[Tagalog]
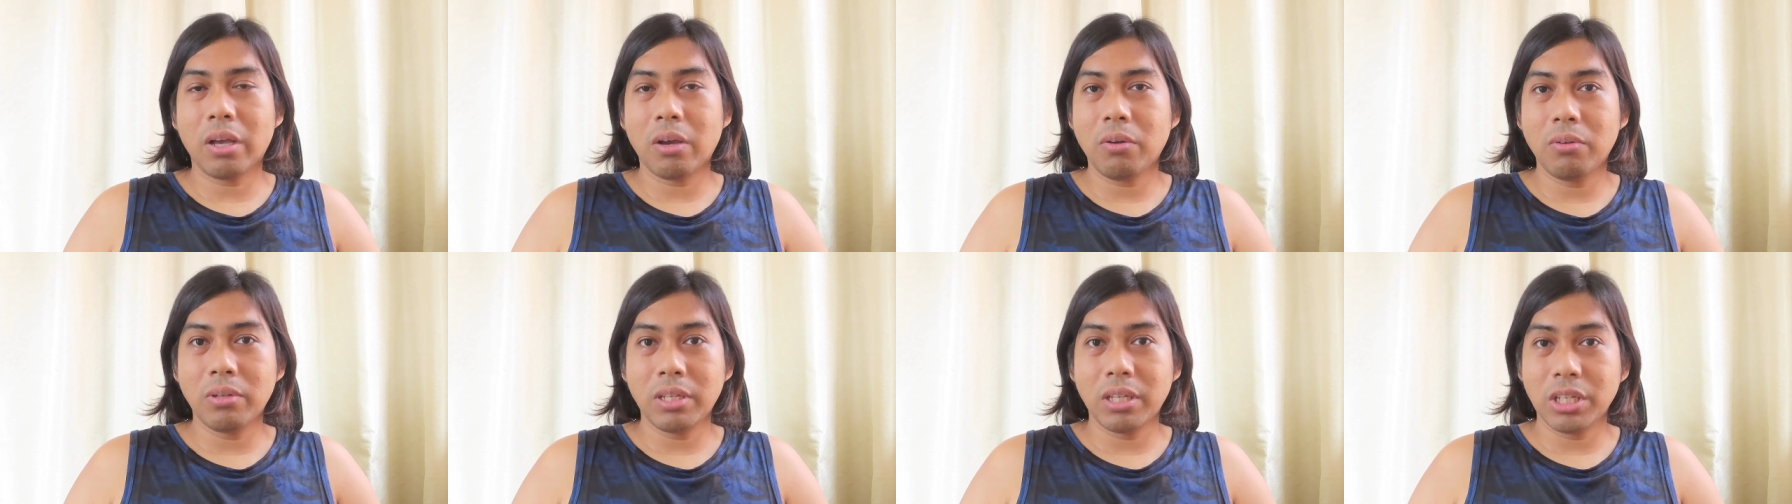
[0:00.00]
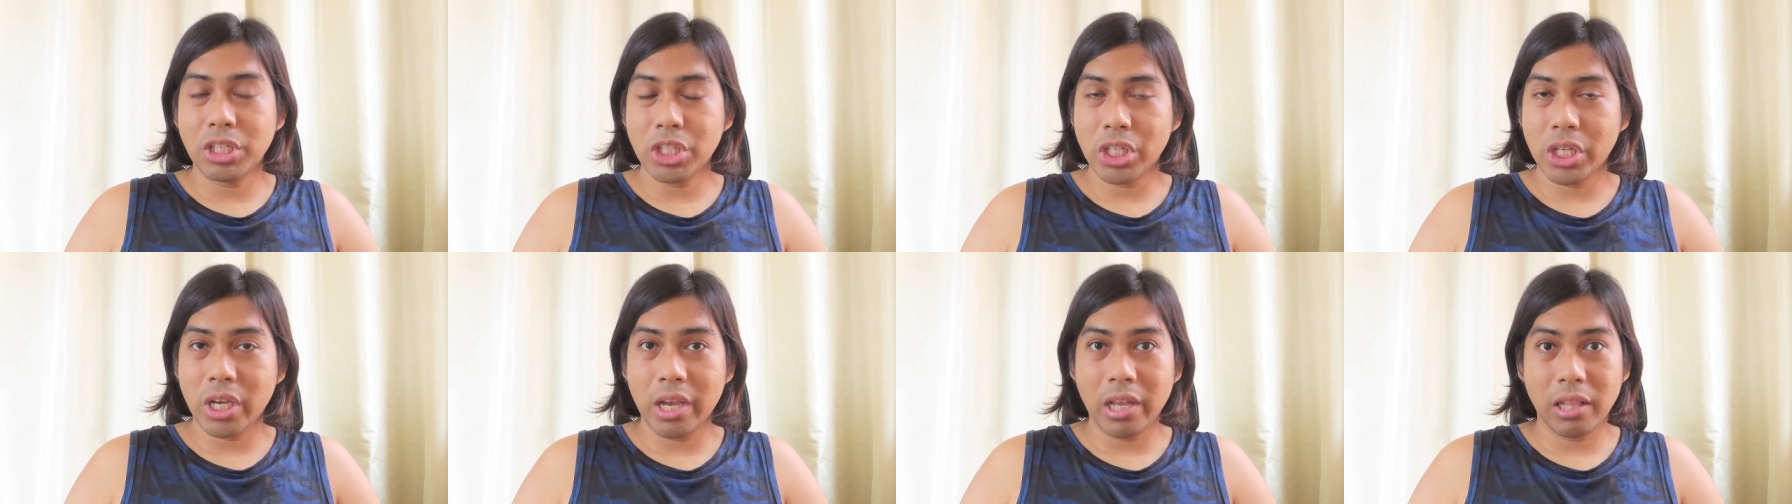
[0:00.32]
ako
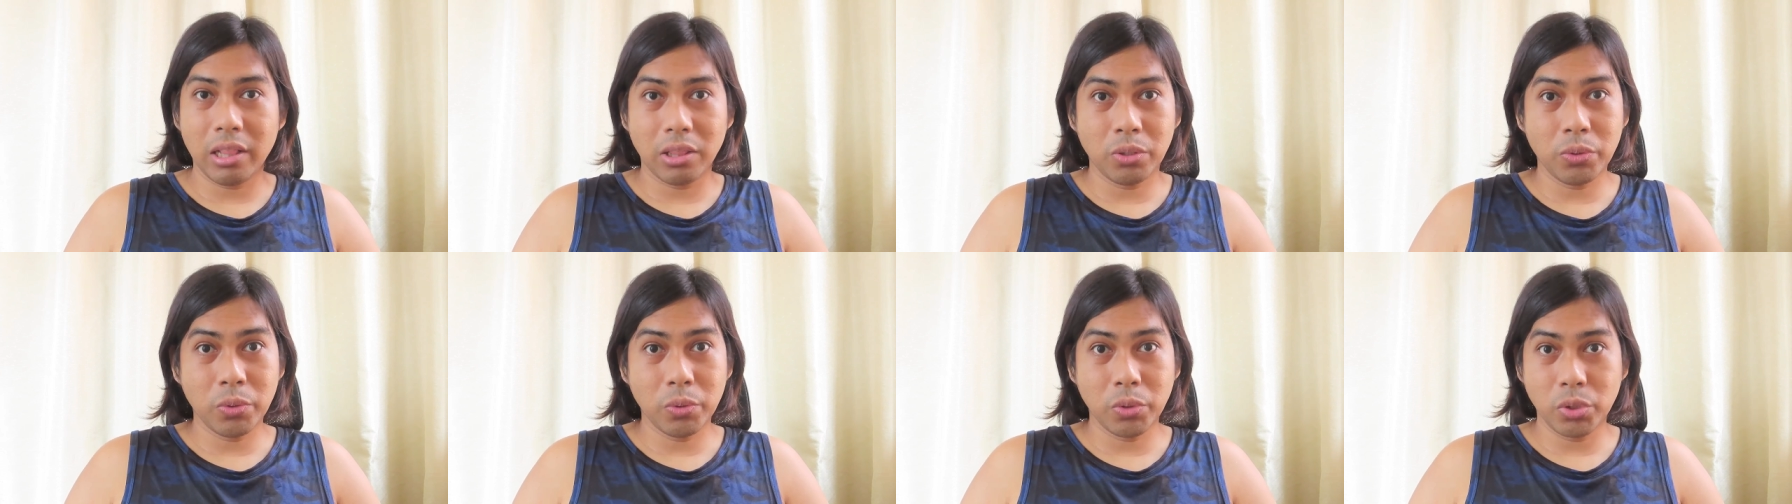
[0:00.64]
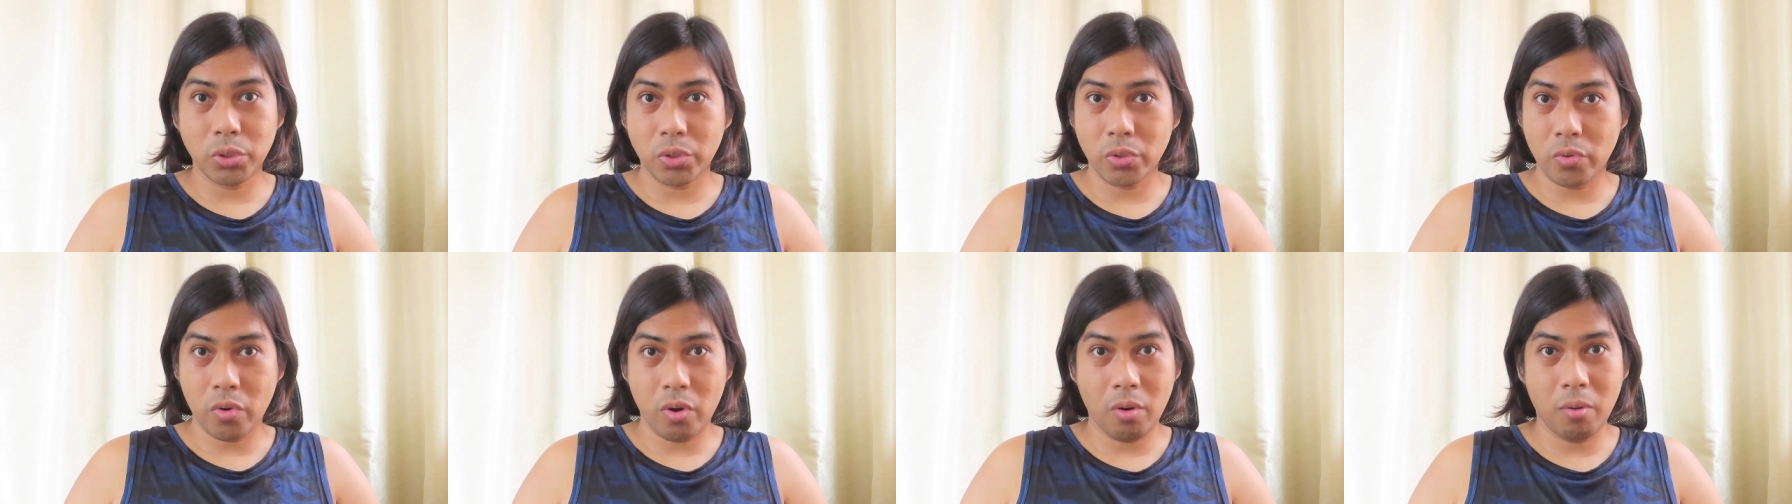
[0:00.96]
ng
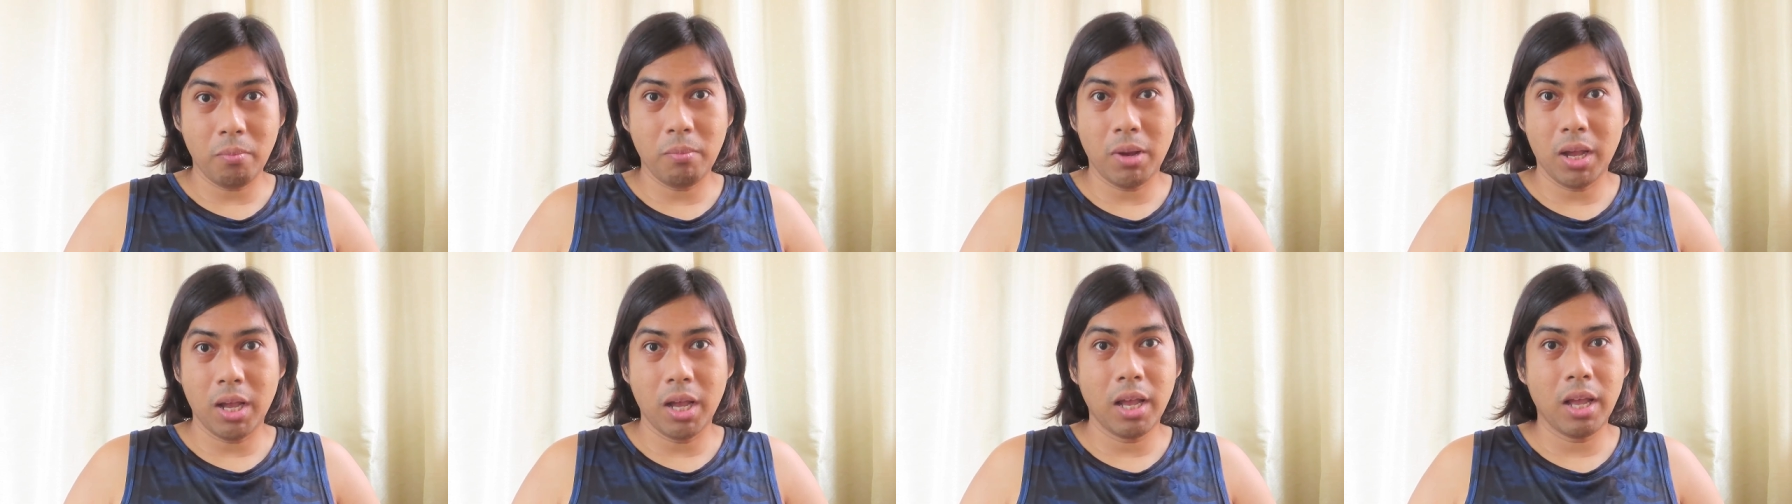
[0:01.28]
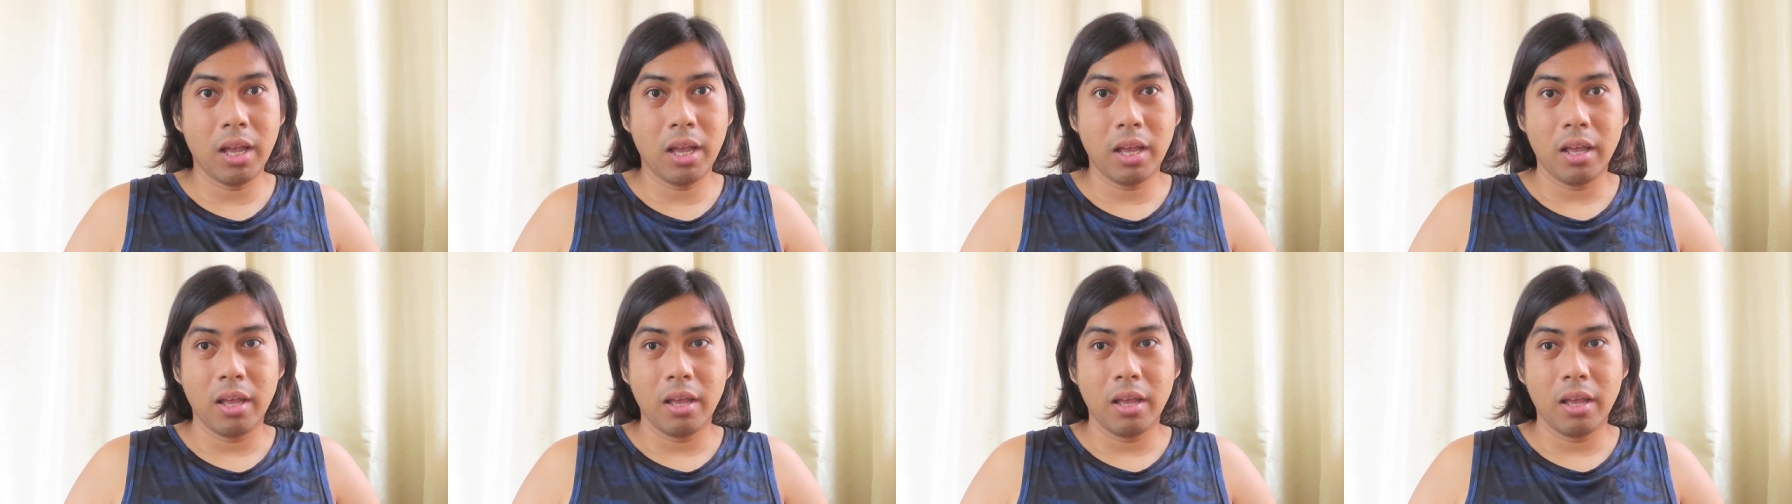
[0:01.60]
childhood trauma.